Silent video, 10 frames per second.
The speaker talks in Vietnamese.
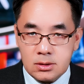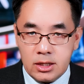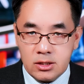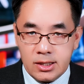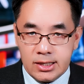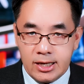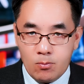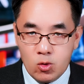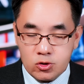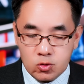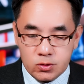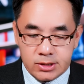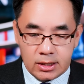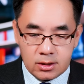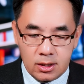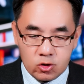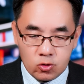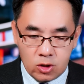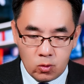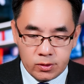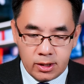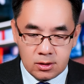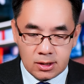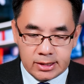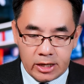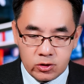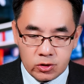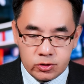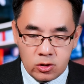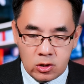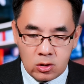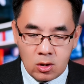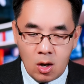tới chợ India mua số sa tờ rồi đầu lúc tới chợ tan trò giờ